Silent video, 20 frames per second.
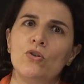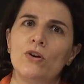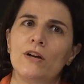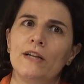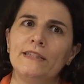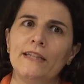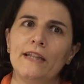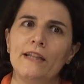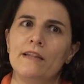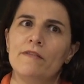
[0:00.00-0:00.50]

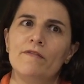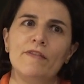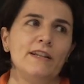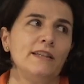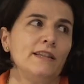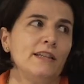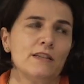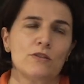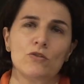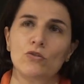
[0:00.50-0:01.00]
gente de
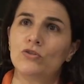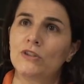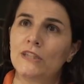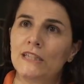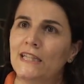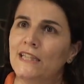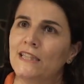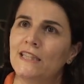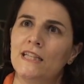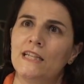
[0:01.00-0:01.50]
diferentes
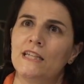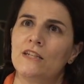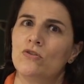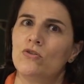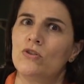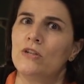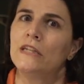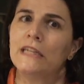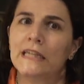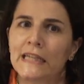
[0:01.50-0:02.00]
continentes
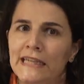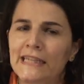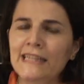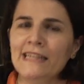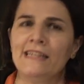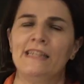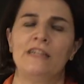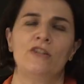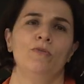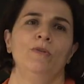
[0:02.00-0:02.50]

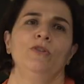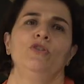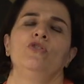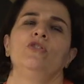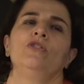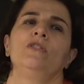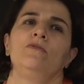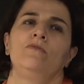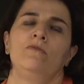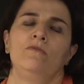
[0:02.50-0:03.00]
y, sobre
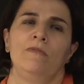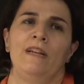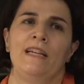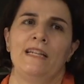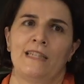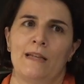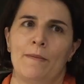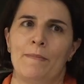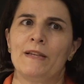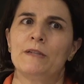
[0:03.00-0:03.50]
todo
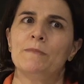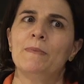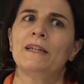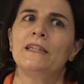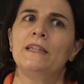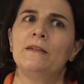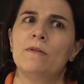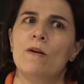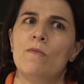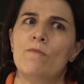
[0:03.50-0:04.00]
esta
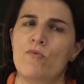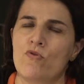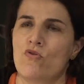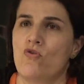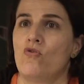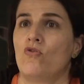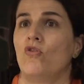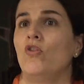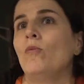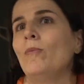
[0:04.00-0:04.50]
perspectiva un
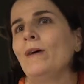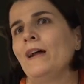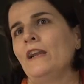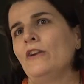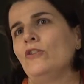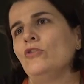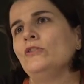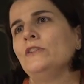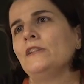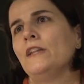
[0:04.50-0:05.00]
poco global,
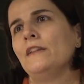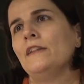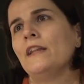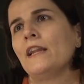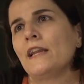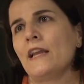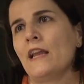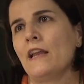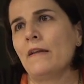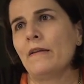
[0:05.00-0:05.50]
¿no?
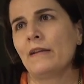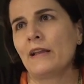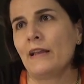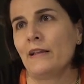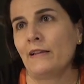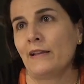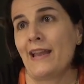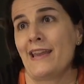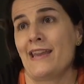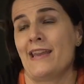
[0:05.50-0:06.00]
entender
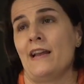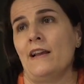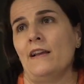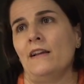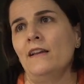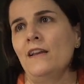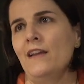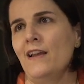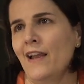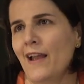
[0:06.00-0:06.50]
que, ya
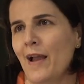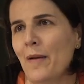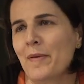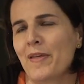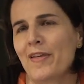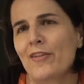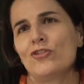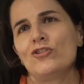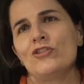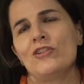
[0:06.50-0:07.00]
a
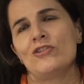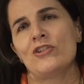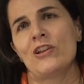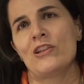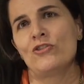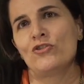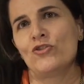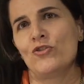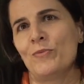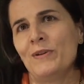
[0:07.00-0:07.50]
mediados de los
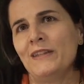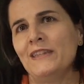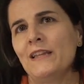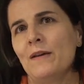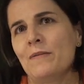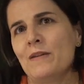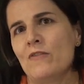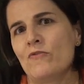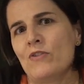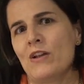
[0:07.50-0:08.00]
años 90
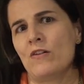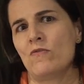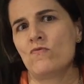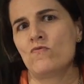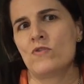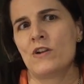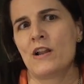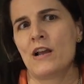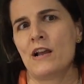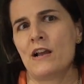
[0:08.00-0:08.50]
había
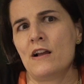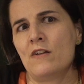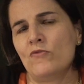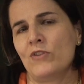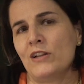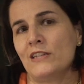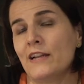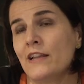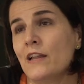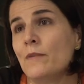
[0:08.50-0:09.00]

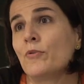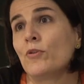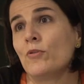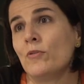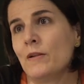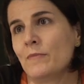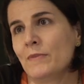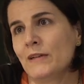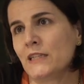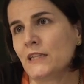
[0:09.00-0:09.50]
una, serie de
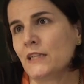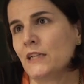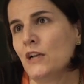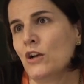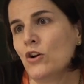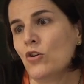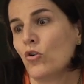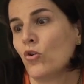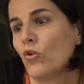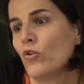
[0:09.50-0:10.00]
problemas
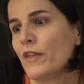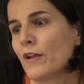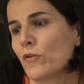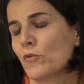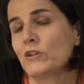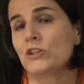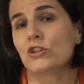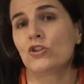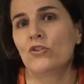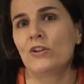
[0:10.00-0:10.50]
o de
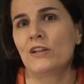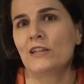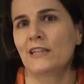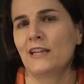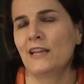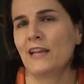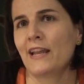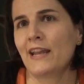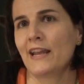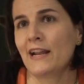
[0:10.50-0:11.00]
cuestiones
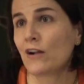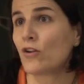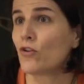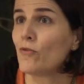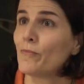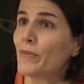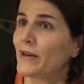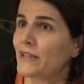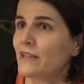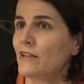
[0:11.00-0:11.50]
que, eran
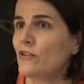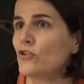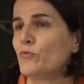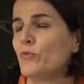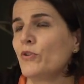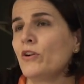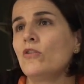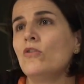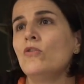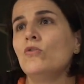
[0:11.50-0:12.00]
compartidos
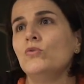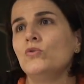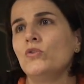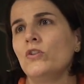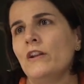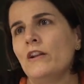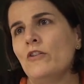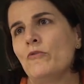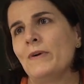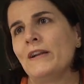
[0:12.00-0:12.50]
por el conjunto
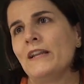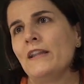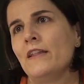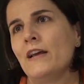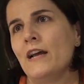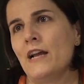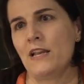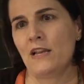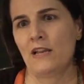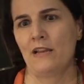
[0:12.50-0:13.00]
de la
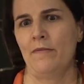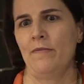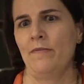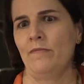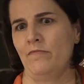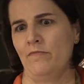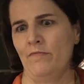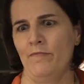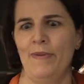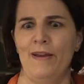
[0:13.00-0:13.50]
humanidad y que
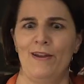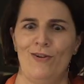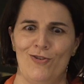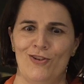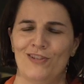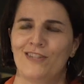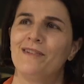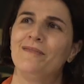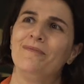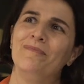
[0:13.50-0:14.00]
verlo
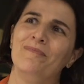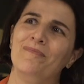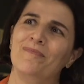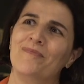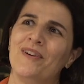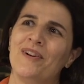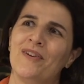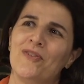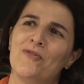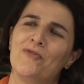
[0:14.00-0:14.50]
así
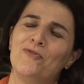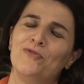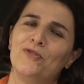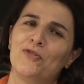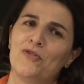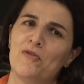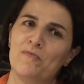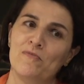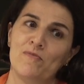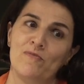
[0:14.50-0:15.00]
en
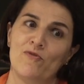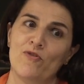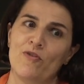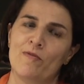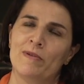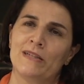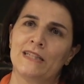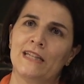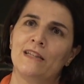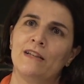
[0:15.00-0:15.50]
conjunto fue
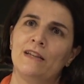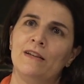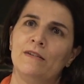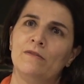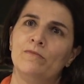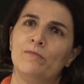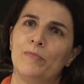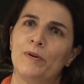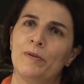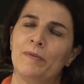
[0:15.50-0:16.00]
bastante
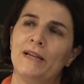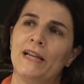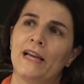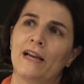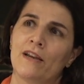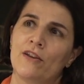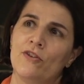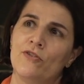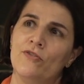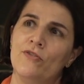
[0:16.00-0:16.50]
un
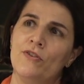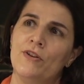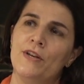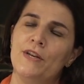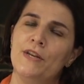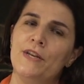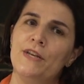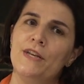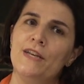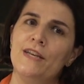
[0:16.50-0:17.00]
privilegio.
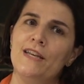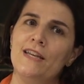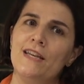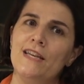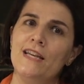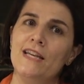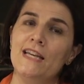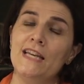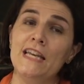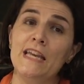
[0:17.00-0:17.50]

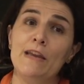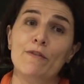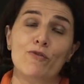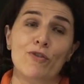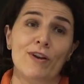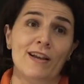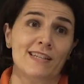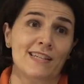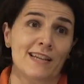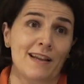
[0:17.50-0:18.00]
Y
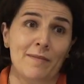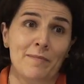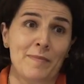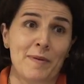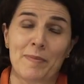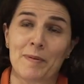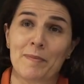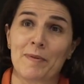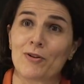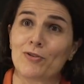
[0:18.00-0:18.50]
fue ese
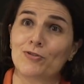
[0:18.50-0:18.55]
mi primer